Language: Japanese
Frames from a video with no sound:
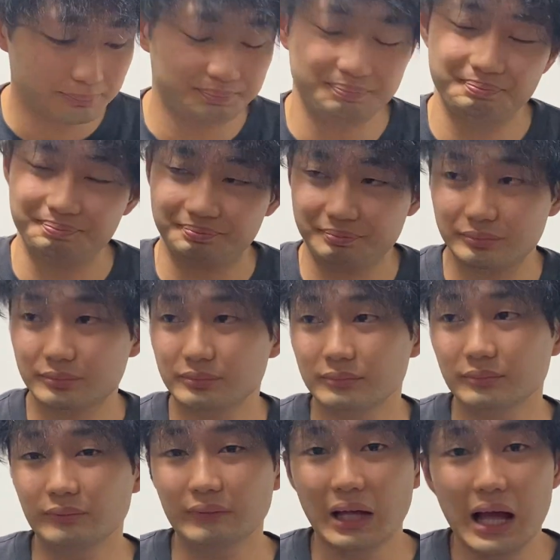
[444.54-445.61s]
うん。
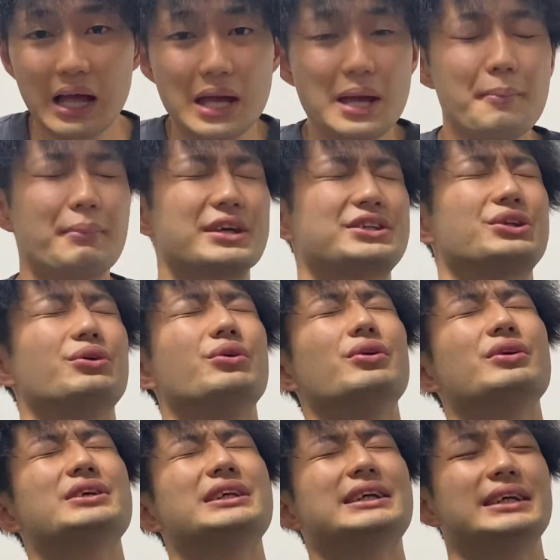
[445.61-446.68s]
まあ、
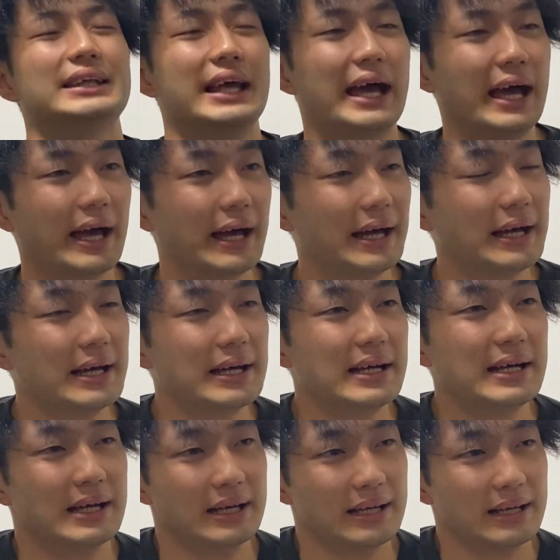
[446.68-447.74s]
正直ね、
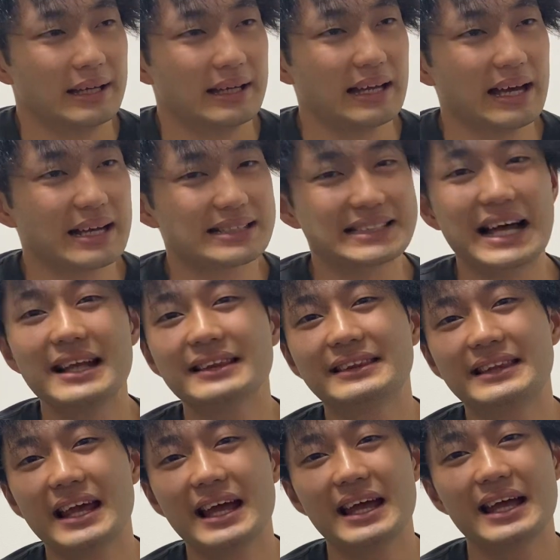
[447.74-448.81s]
いや、3
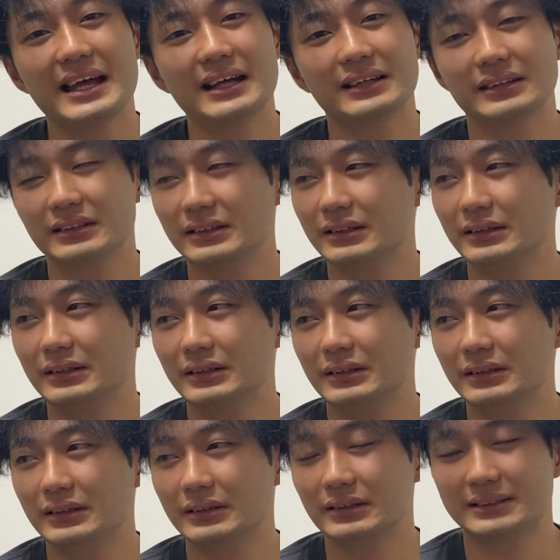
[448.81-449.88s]
点、
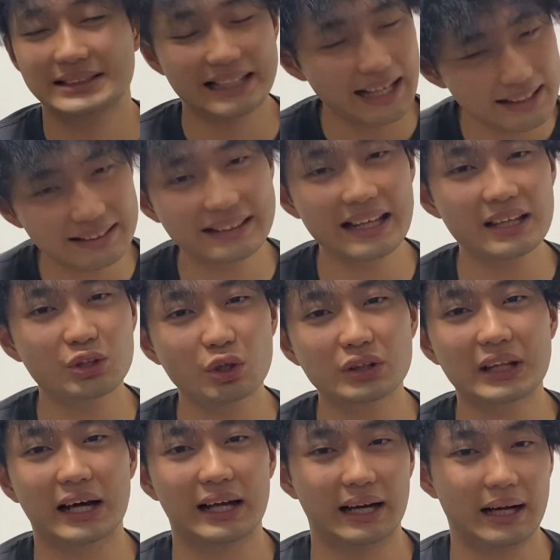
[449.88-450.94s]
3点取っ
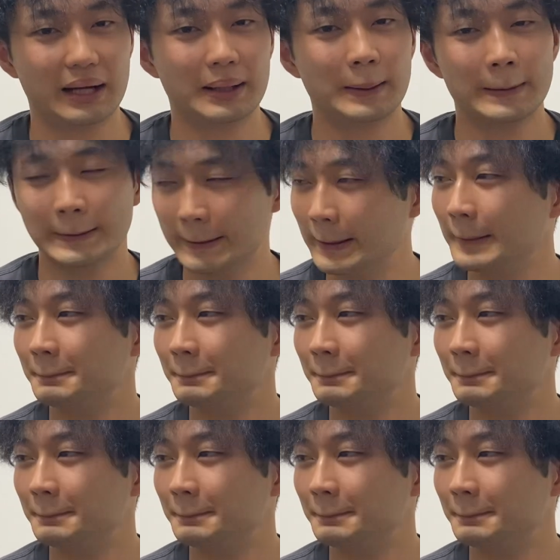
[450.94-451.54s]
たから、うん。